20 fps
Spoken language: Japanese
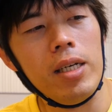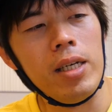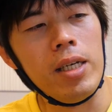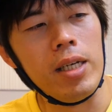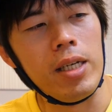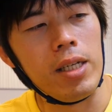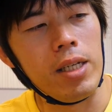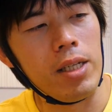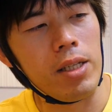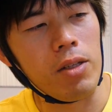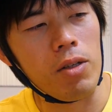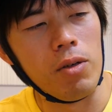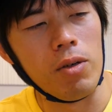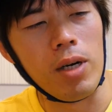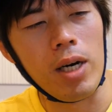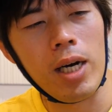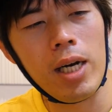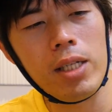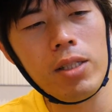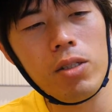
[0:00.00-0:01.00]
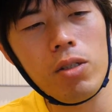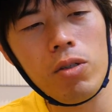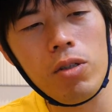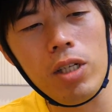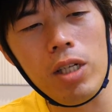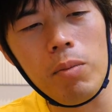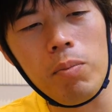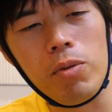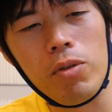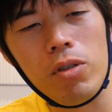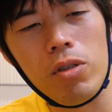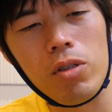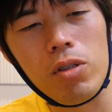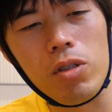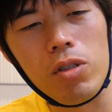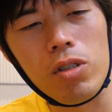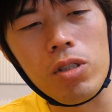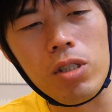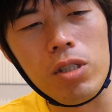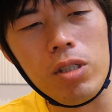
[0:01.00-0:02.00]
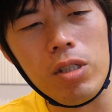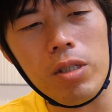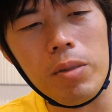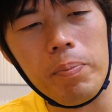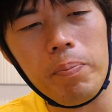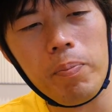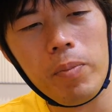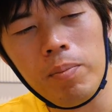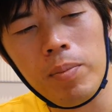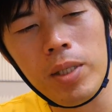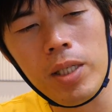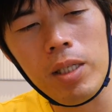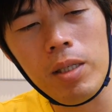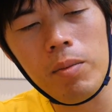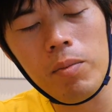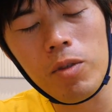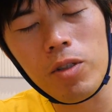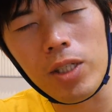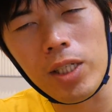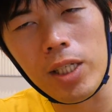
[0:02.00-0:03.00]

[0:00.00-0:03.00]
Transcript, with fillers: えーと、ハンドフリー Bluetooth ビーム